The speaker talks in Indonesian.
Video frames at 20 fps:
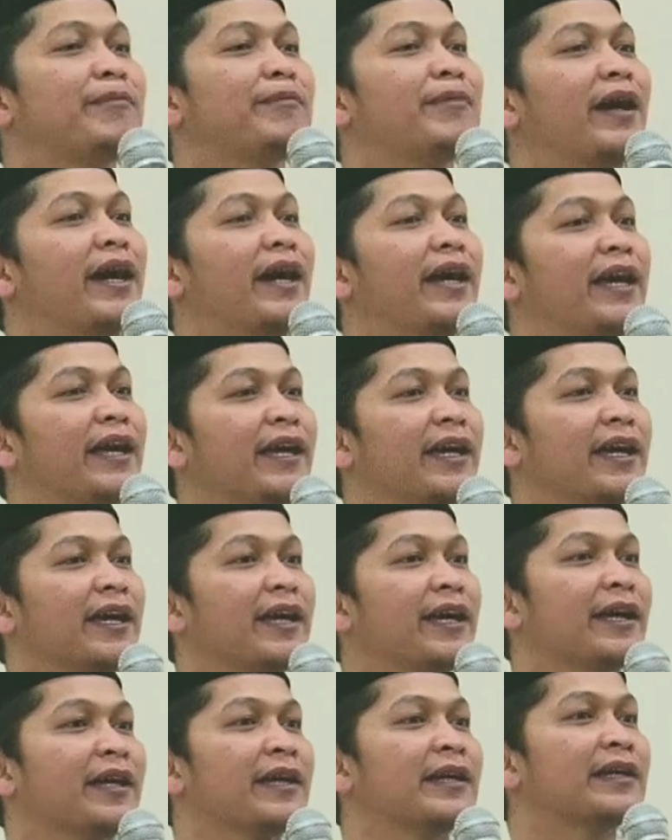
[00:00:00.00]

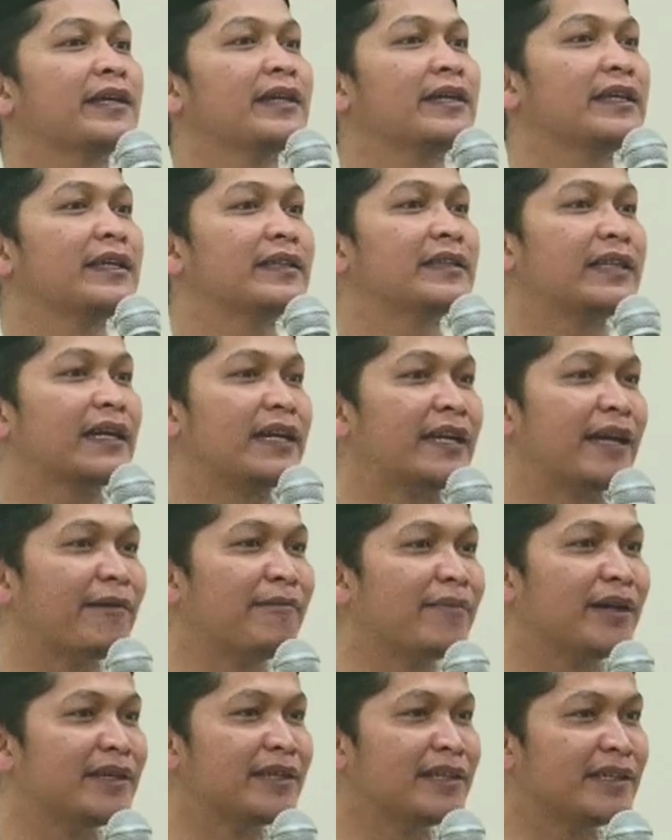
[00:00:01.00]
baik kita
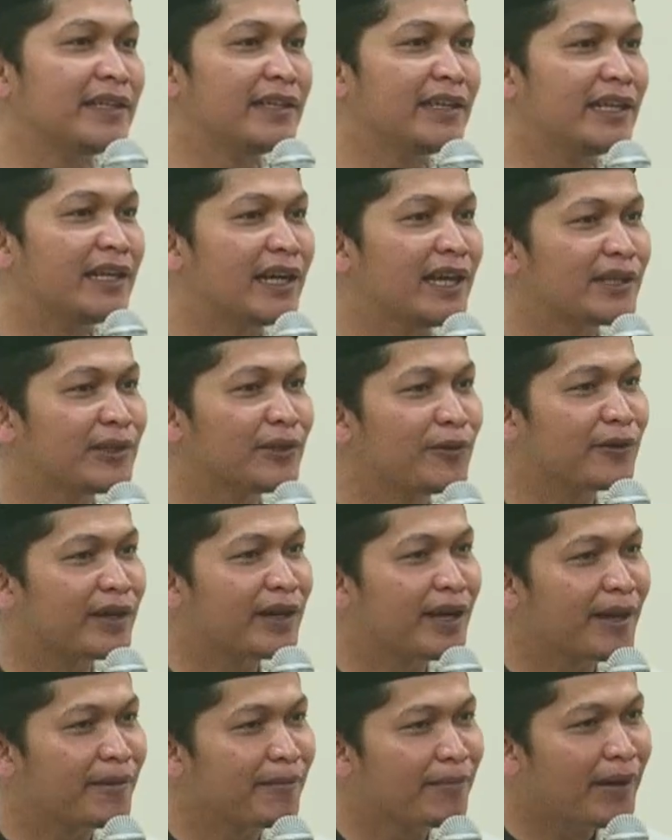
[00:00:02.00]
namanya dilihat
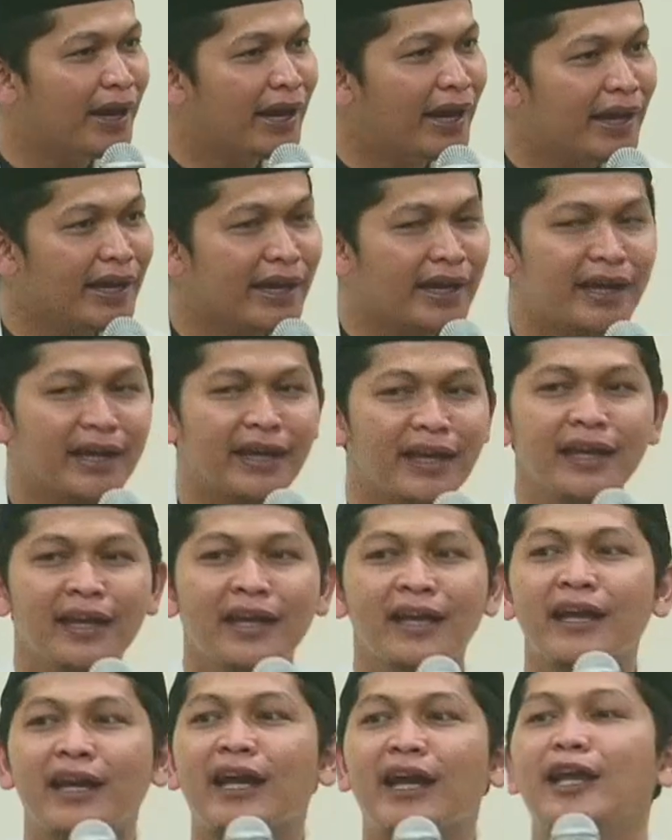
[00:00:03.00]
orang baik
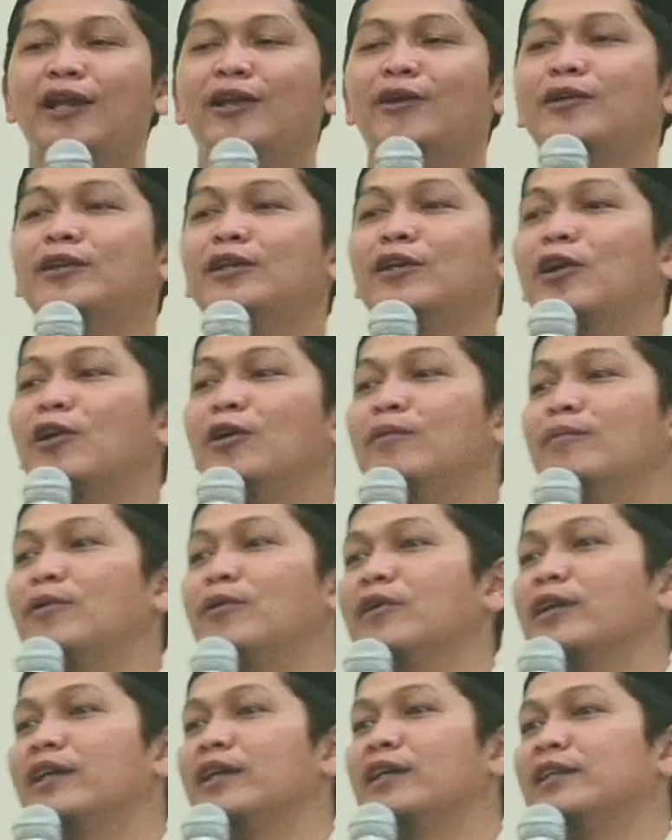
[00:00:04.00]
kalau
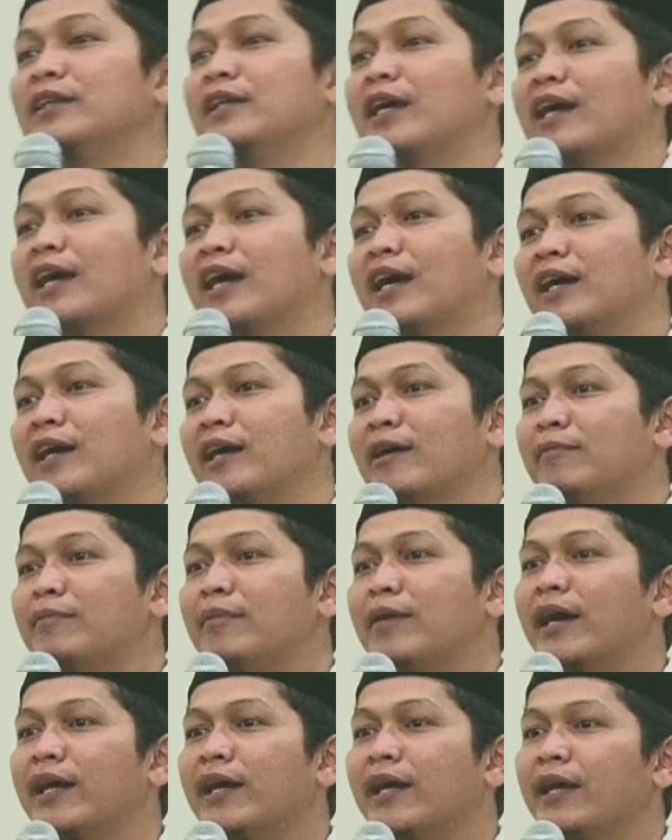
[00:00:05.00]
diomonginnya
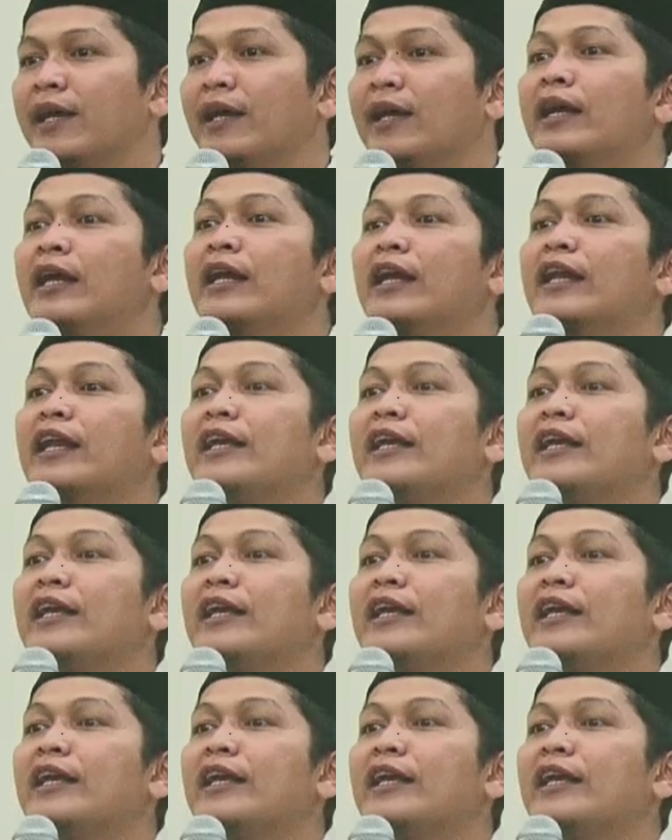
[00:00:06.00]
kagak baik